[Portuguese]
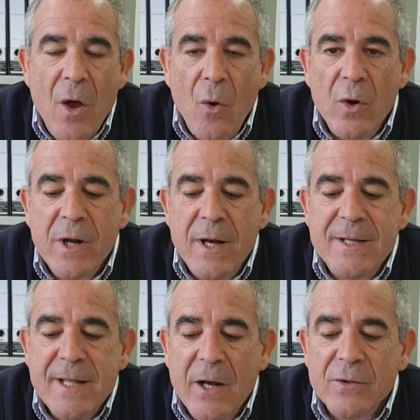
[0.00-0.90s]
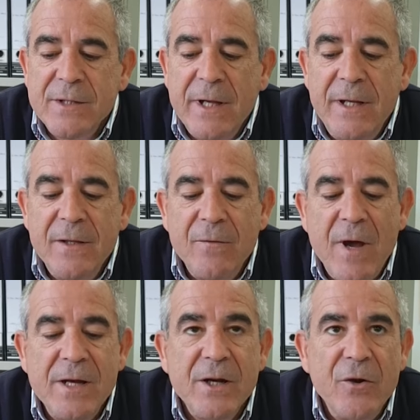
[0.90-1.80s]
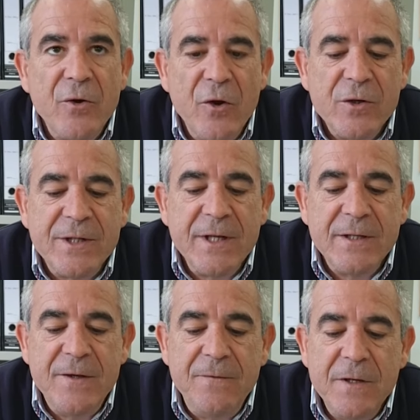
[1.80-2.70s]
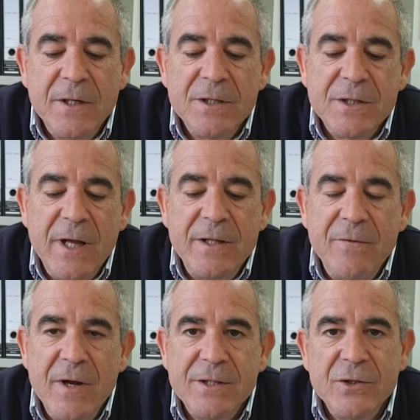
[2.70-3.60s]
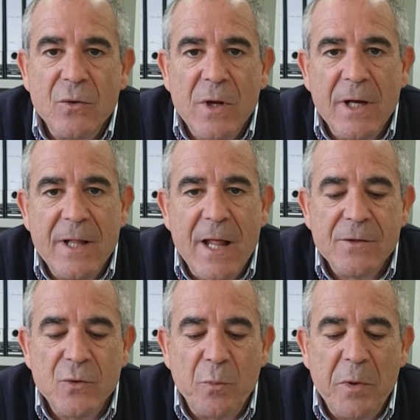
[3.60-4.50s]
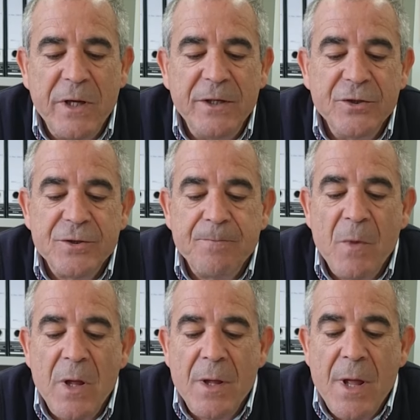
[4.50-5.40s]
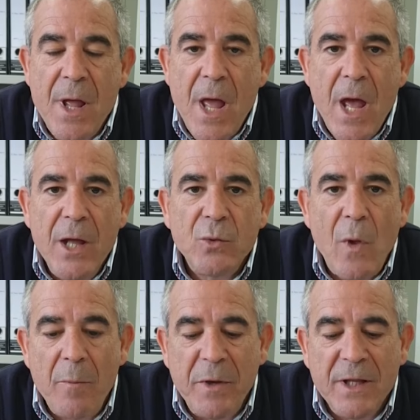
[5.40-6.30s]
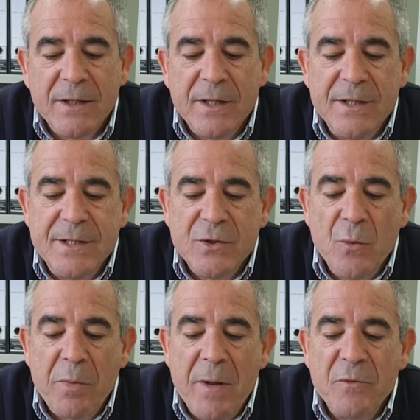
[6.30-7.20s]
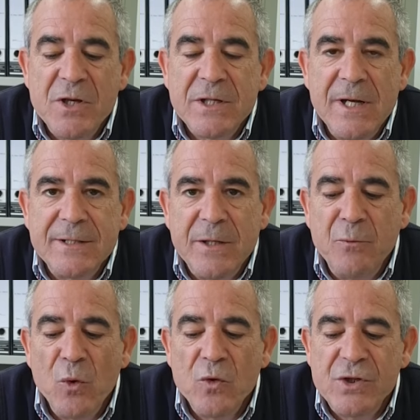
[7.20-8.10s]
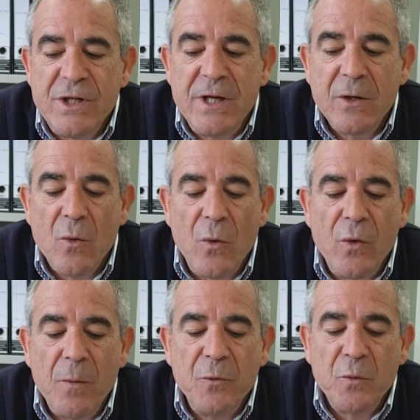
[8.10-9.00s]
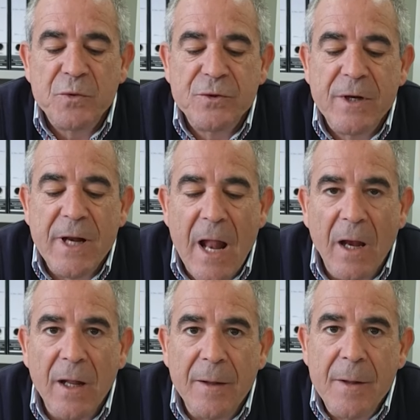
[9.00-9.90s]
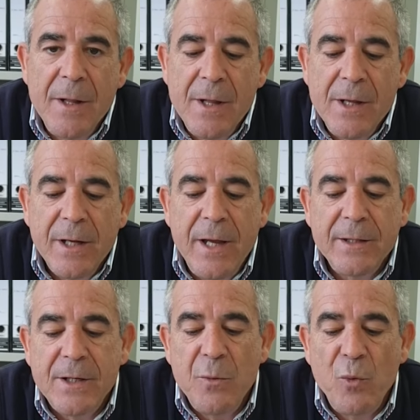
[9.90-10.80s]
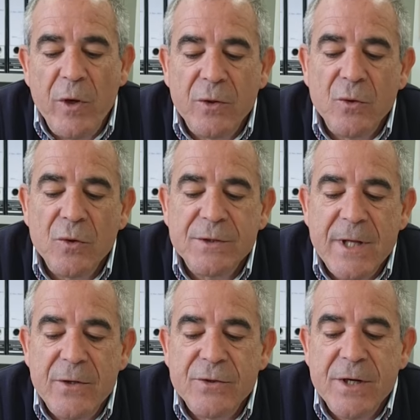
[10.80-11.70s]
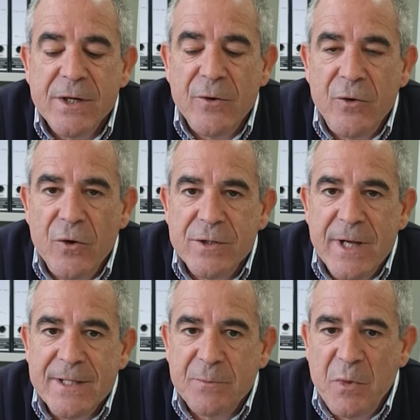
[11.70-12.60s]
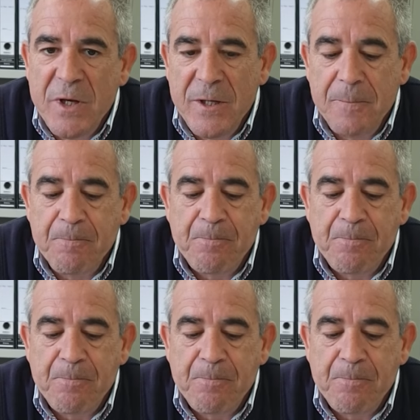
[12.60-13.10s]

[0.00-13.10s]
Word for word: Organizaram-se ainda várias reuniões científicas em diversas localidades do país. Atualmente, existe um prémio de excelência em neurologia com o nome do professor Araula, que é atribuído todos os anos nas reuniões da SPI.